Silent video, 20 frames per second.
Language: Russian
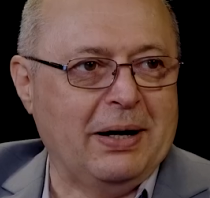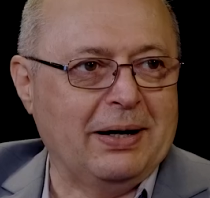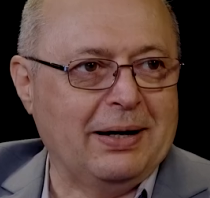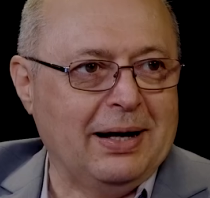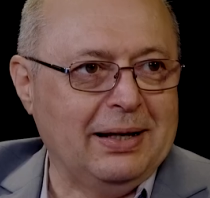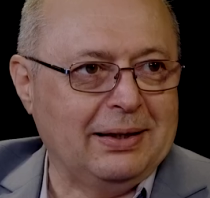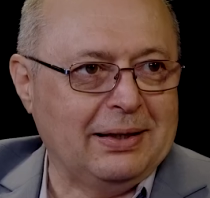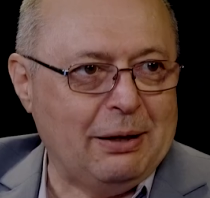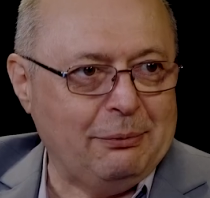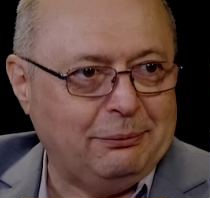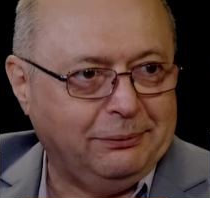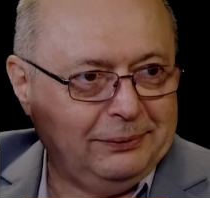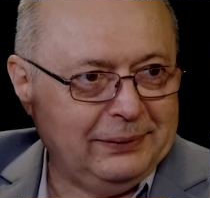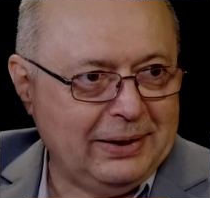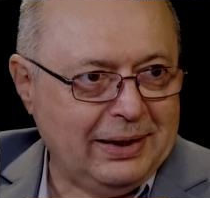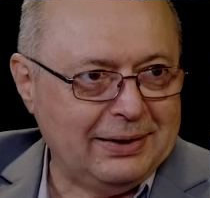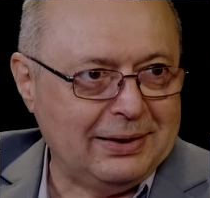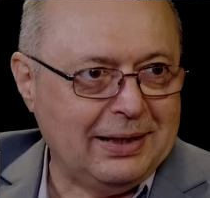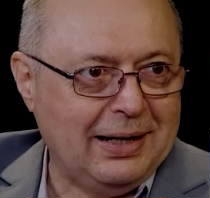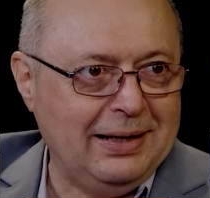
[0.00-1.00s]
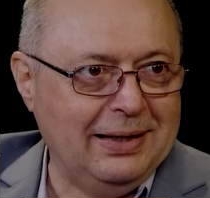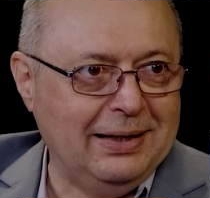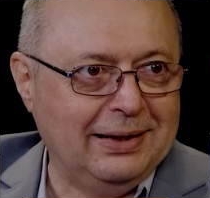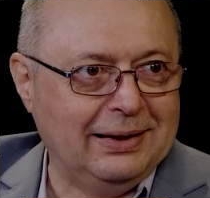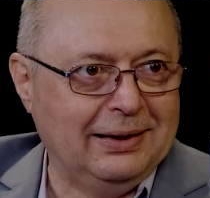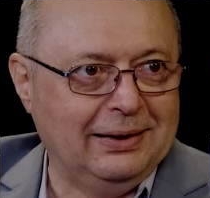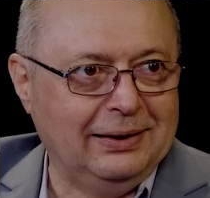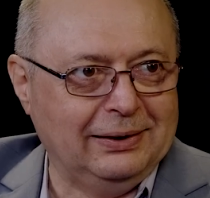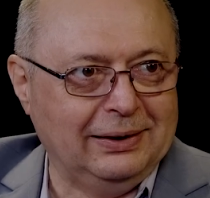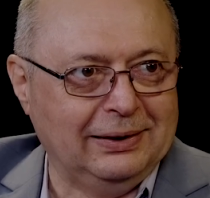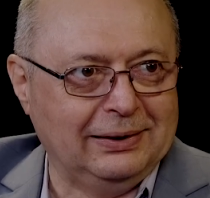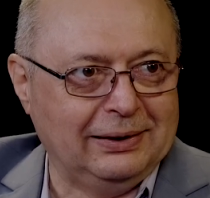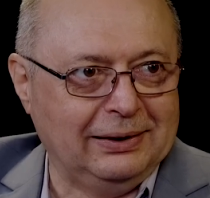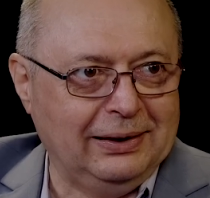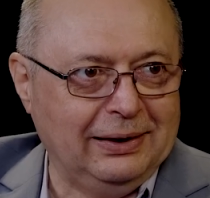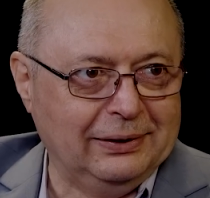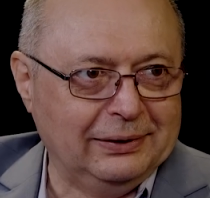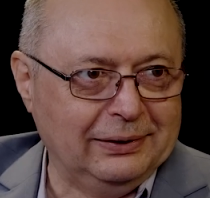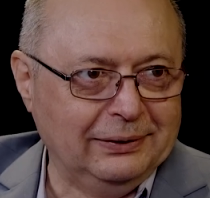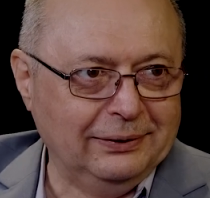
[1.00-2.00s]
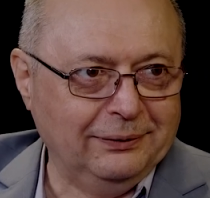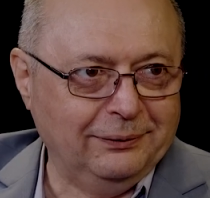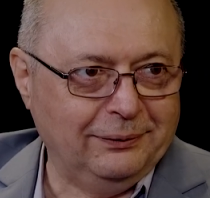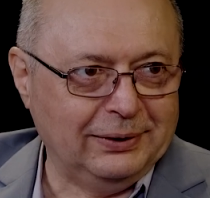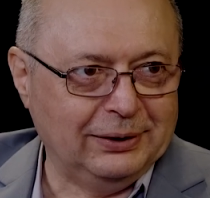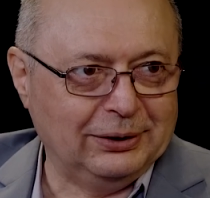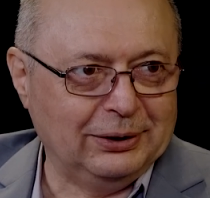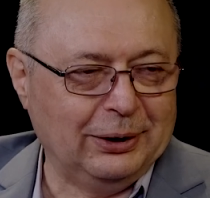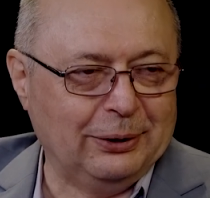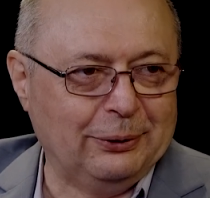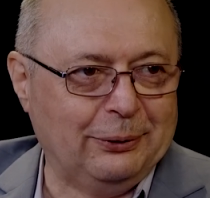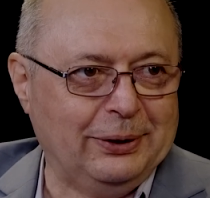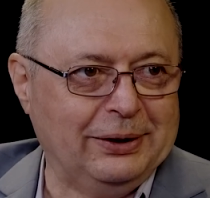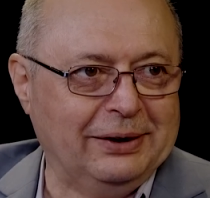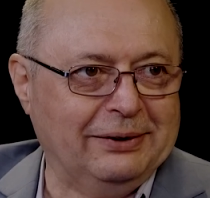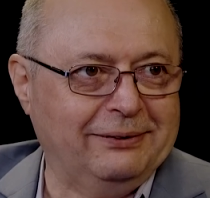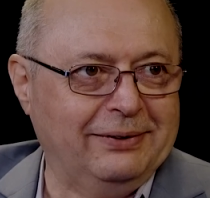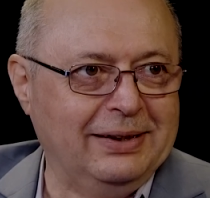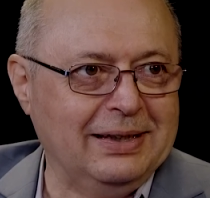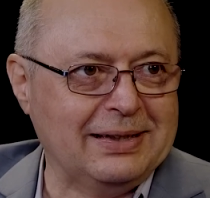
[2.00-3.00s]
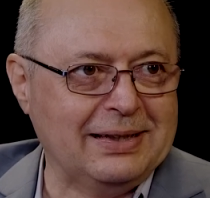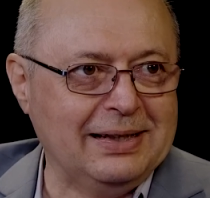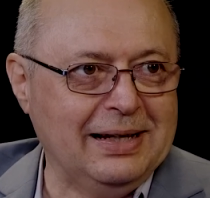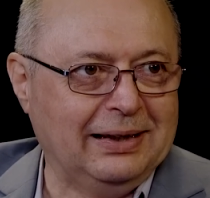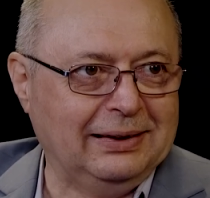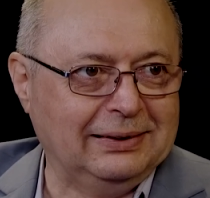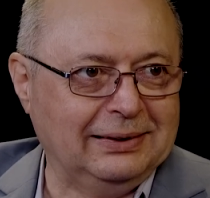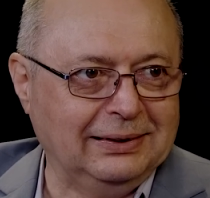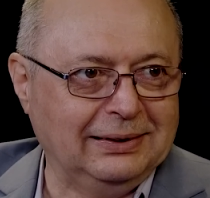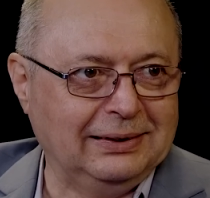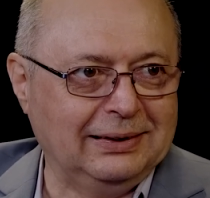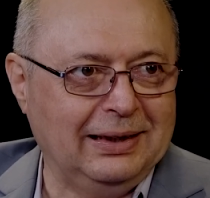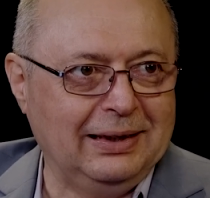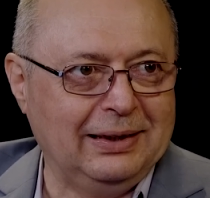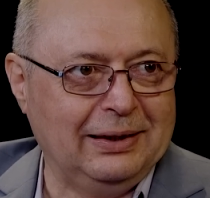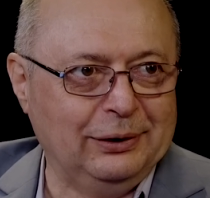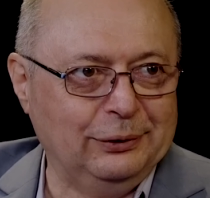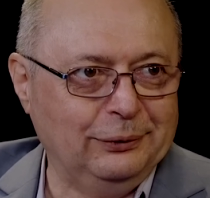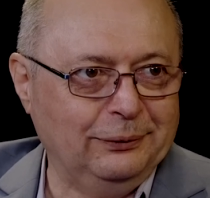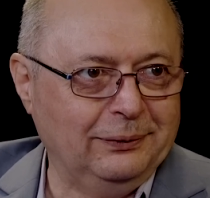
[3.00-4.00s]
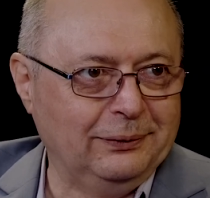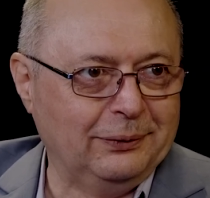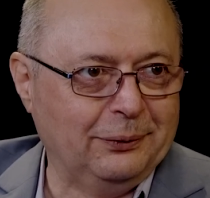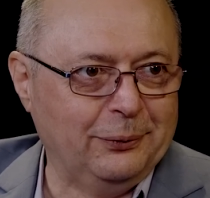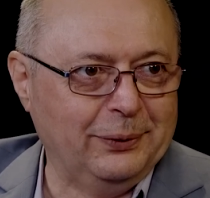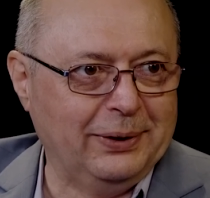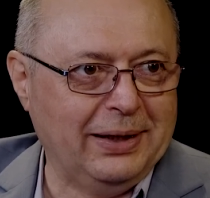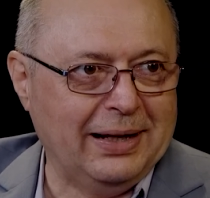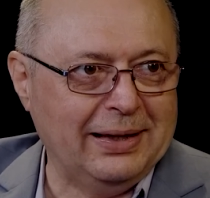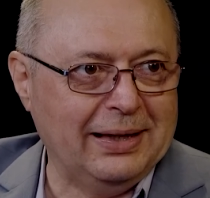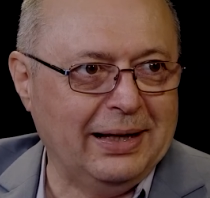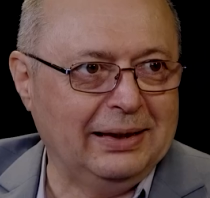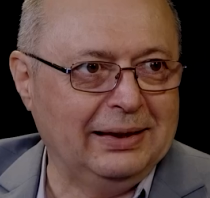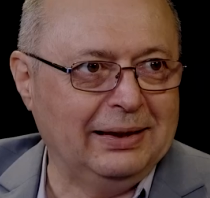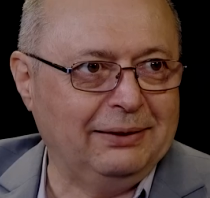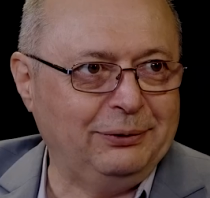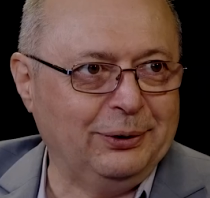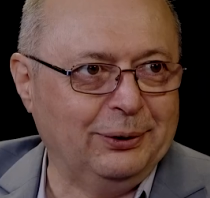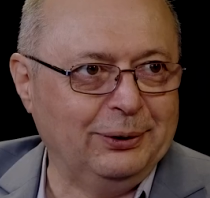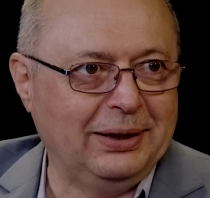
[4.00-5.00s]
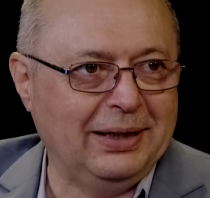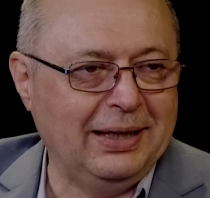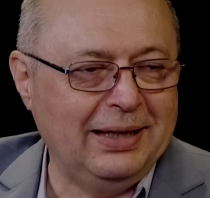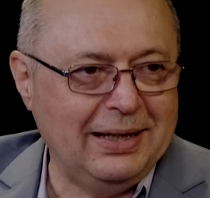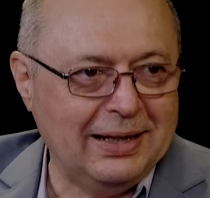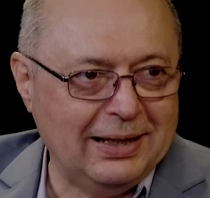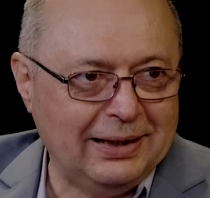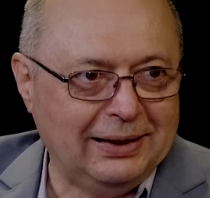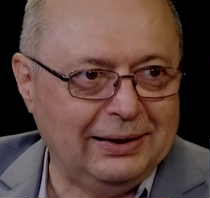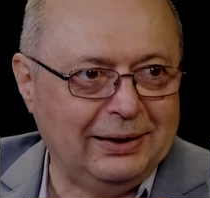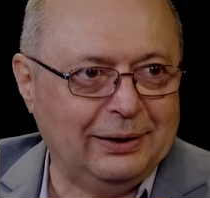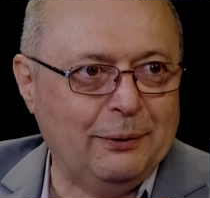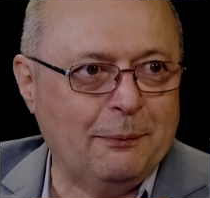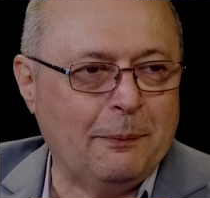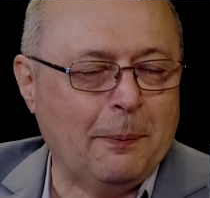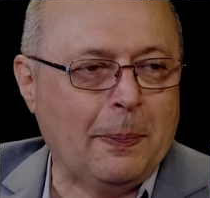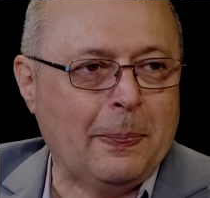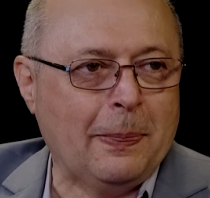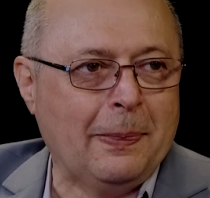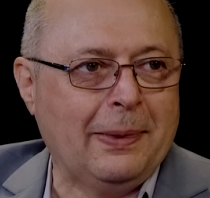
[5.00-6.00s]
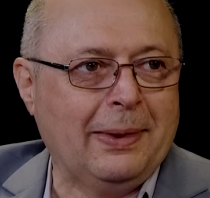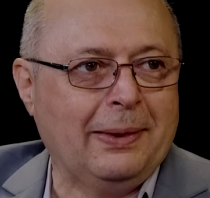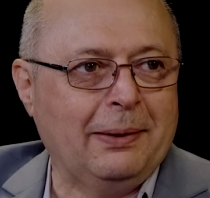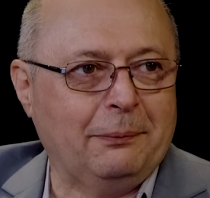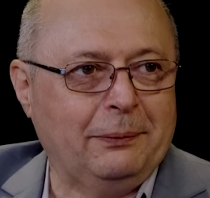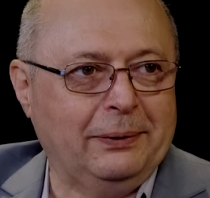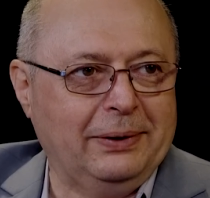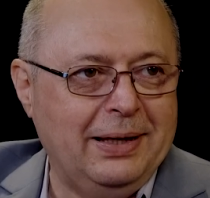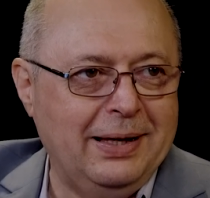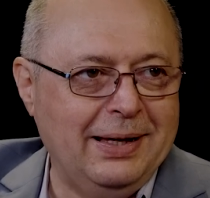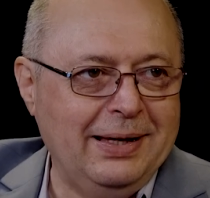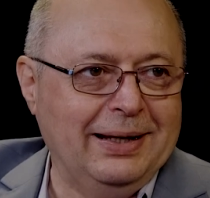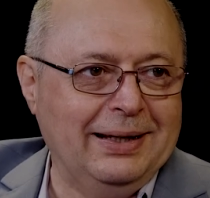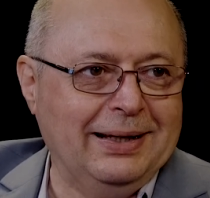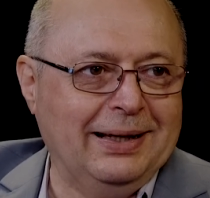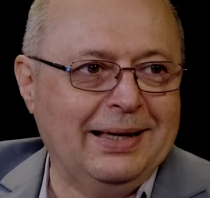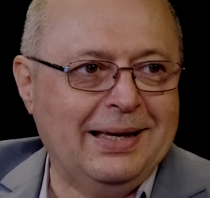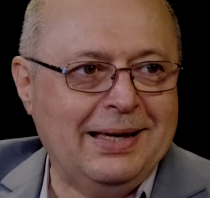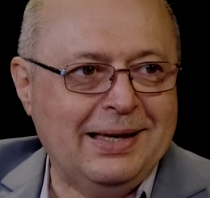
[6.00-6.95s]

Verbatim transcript: Пока там начальник этой эшелона выяснял, так сказать, куда надо все-таки ехать, их